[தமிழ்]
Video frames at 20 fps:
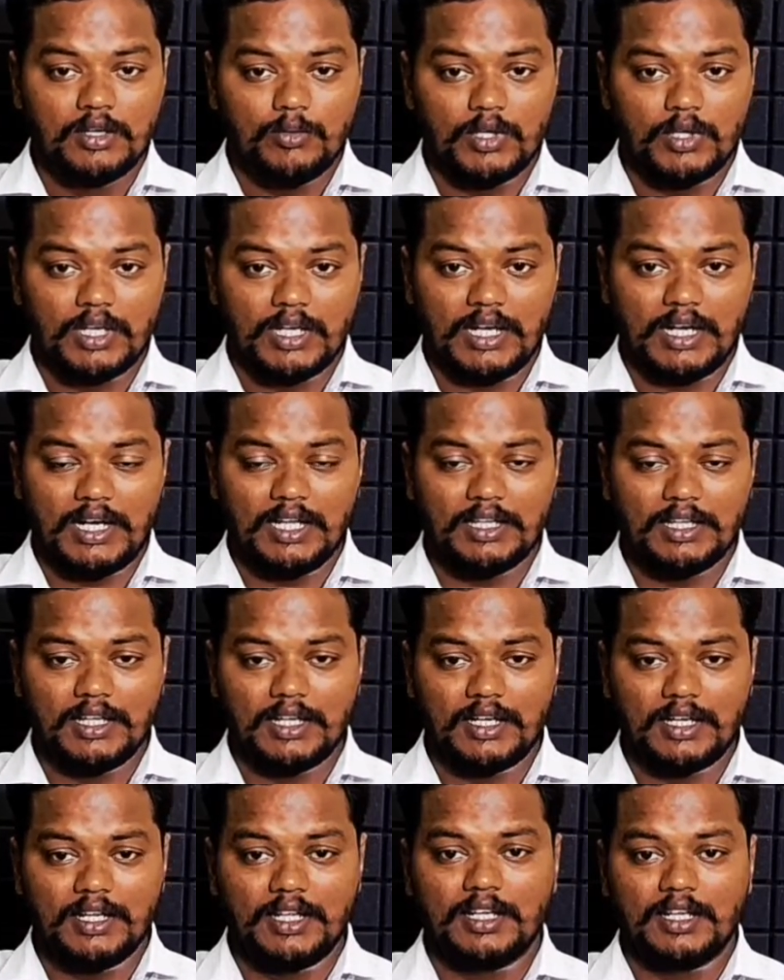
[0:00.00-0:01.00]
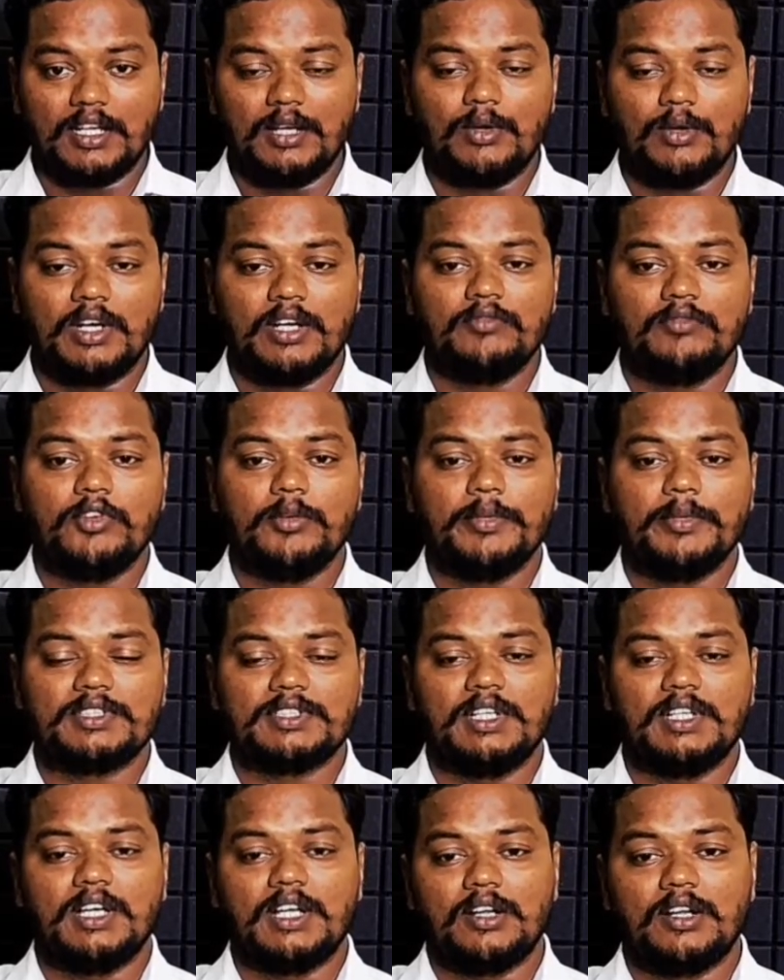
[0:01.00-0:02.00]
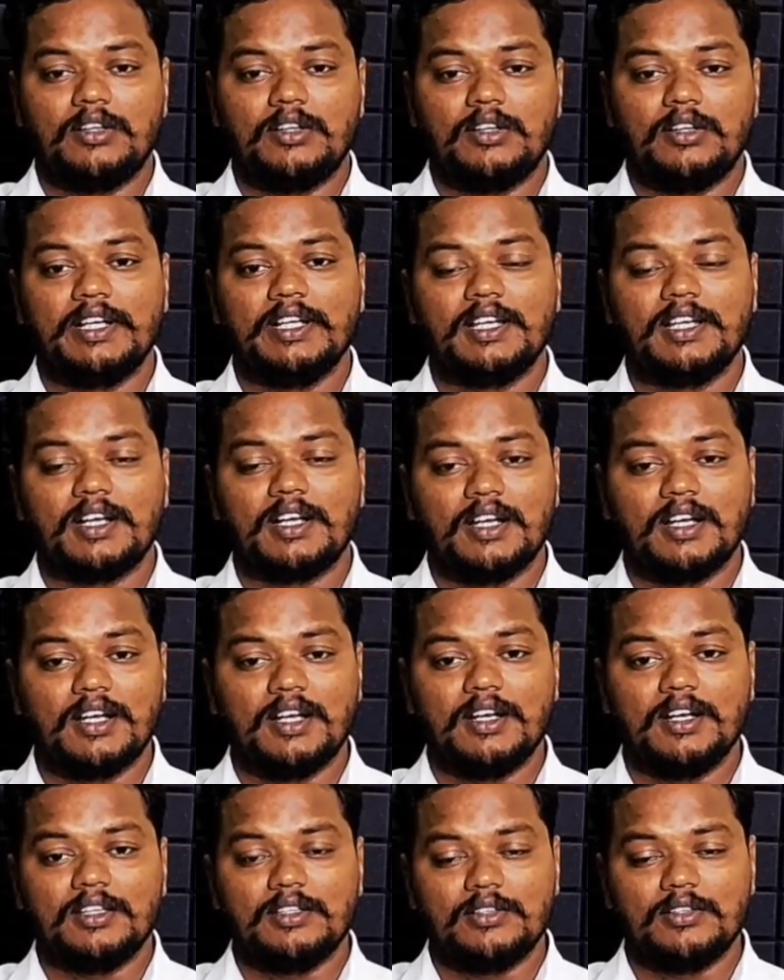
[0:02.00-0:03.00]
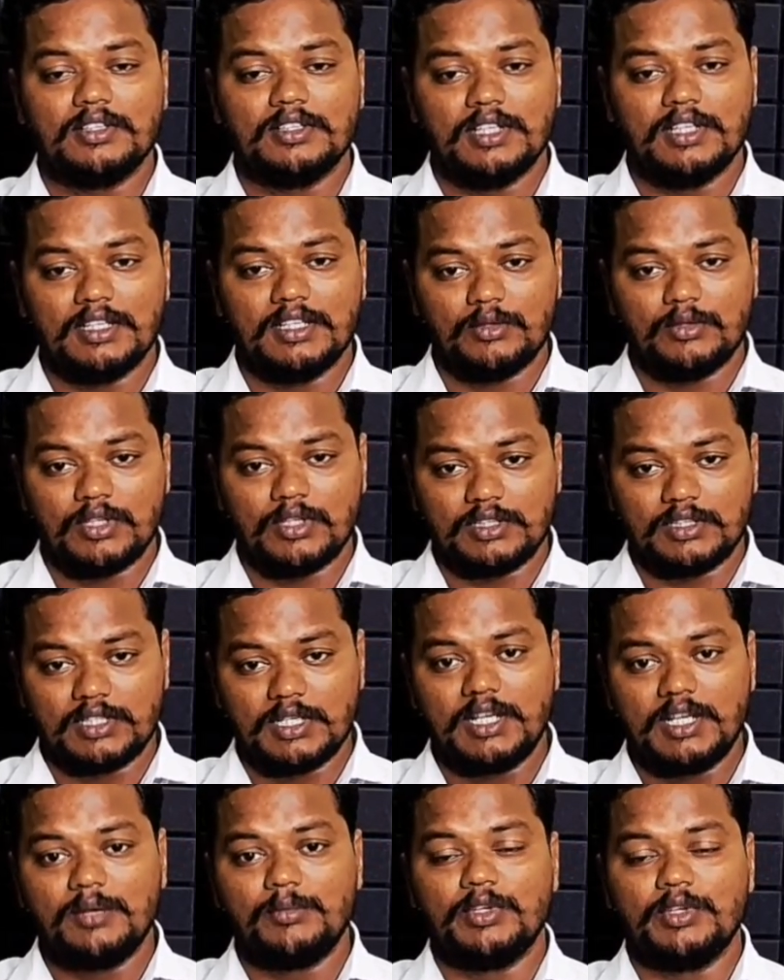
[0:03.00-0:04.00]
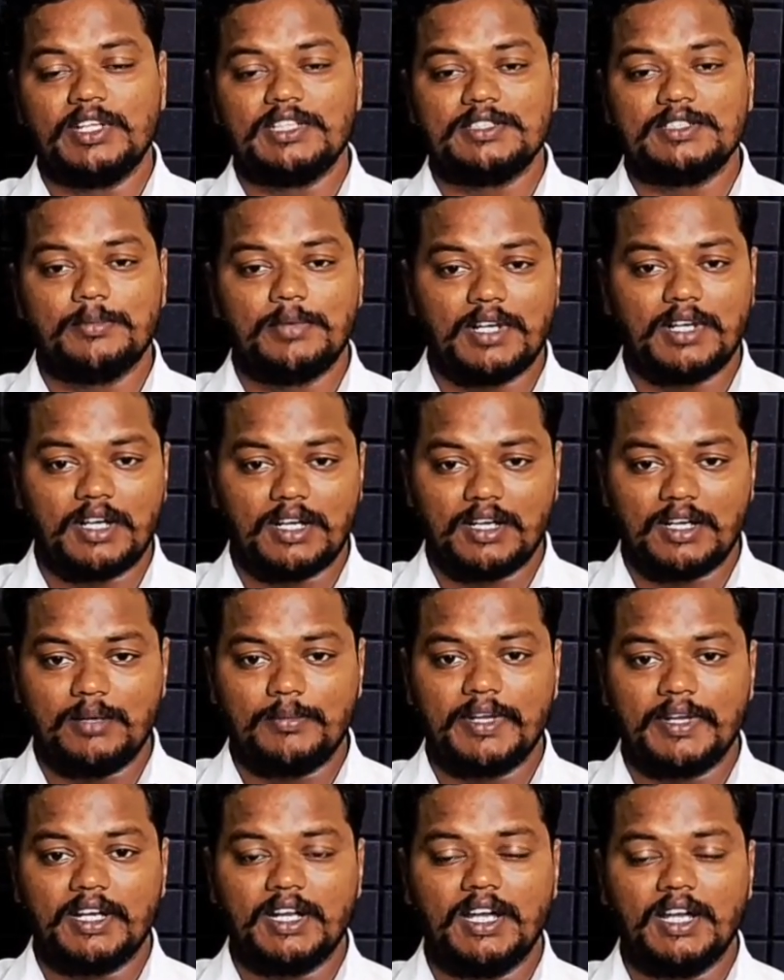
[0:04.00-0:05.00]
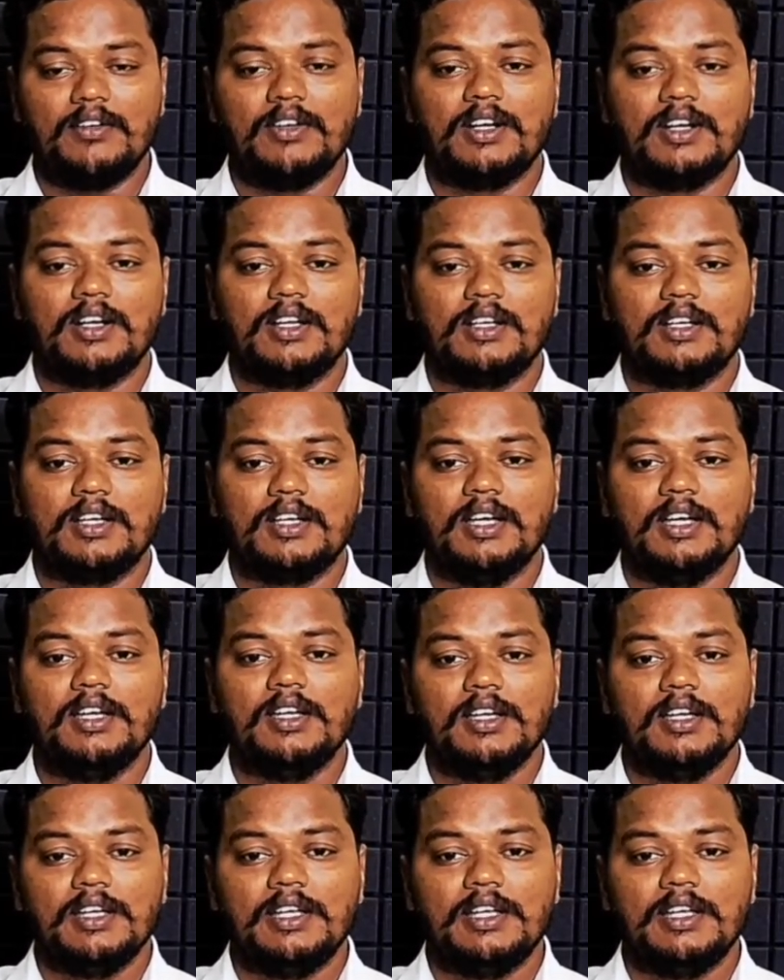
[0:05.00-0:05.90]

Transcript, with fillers: ஒரு ஆதாரில் இருக்க ஒரு இன்ஃபர்மேஷன் யாராவது எடுக்கிறாங்க அல்லது வந்து அதை ஒரு திருட முயற்சி பண்ணுறாங்க அப்படின்னா அவங்களுக்கு